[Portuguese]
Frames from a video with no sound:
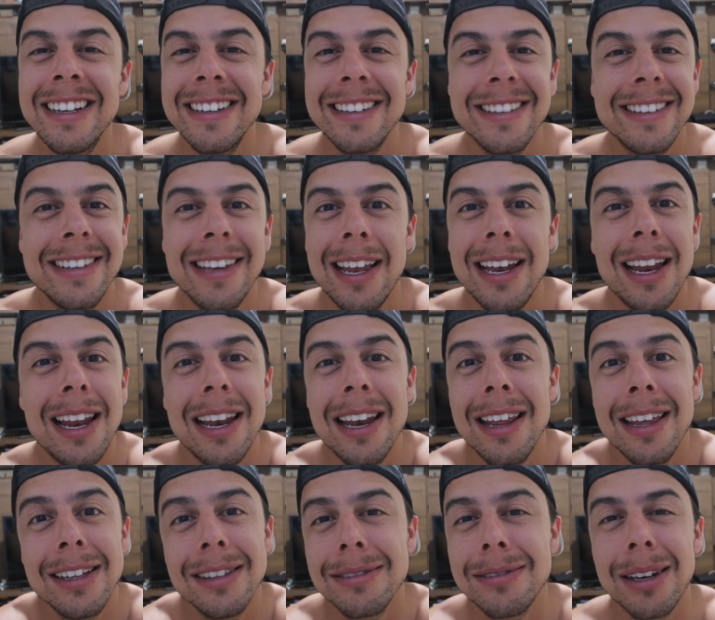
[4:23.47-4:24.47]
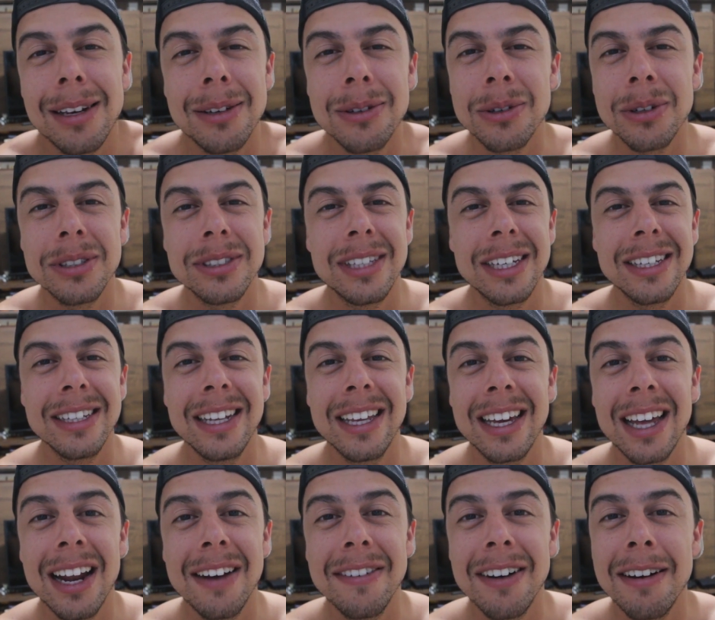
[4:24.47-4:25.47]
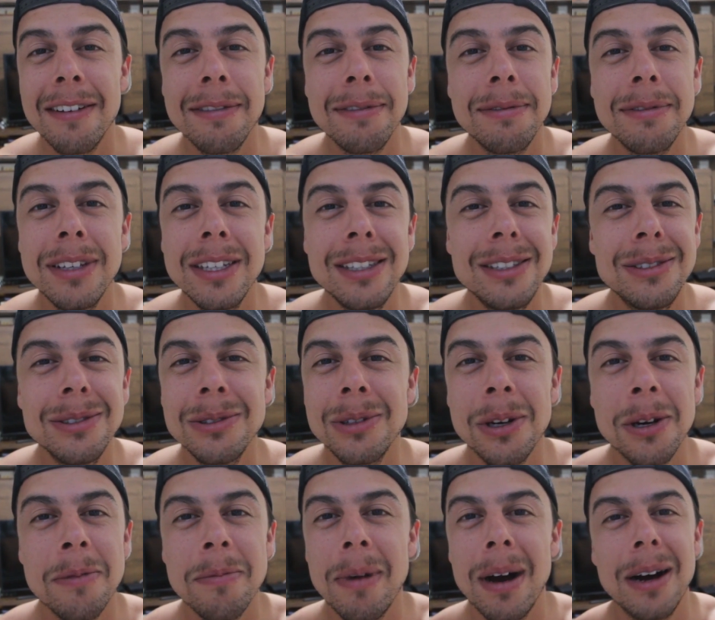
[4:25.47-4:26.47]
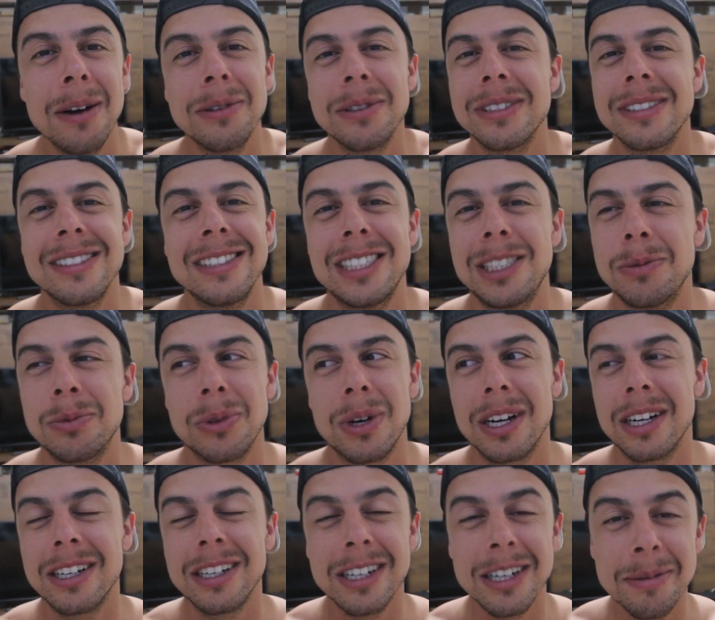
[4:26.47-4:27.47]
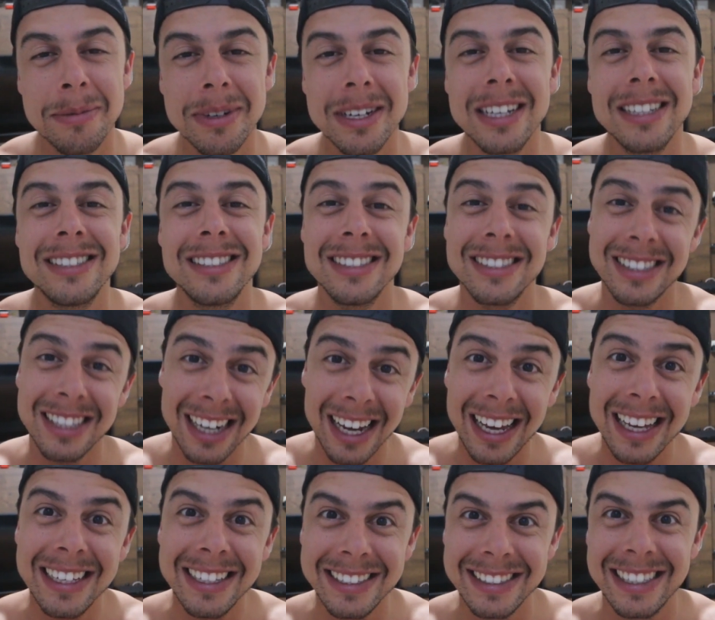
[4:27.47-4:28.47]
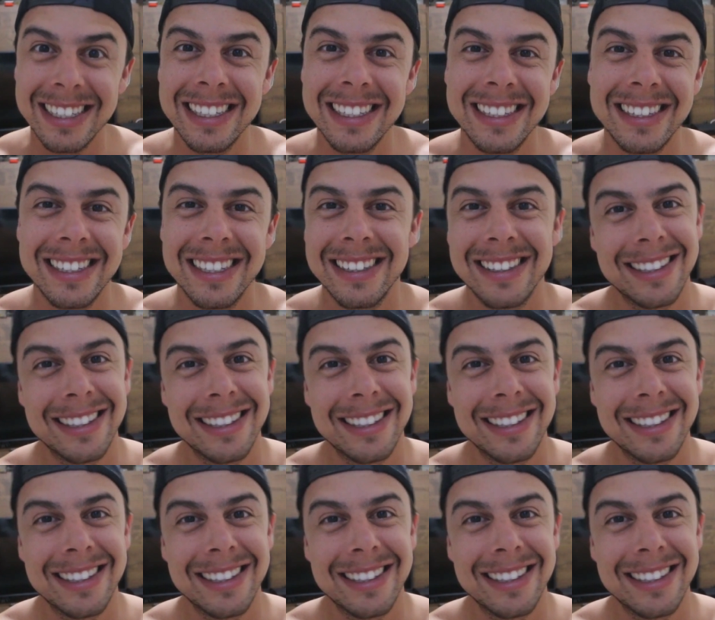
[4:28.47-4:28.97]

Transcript: E ele é lento, ele não consegue nem gravar vídeo normal, assim, tipo, com a câmera é de trás ainda.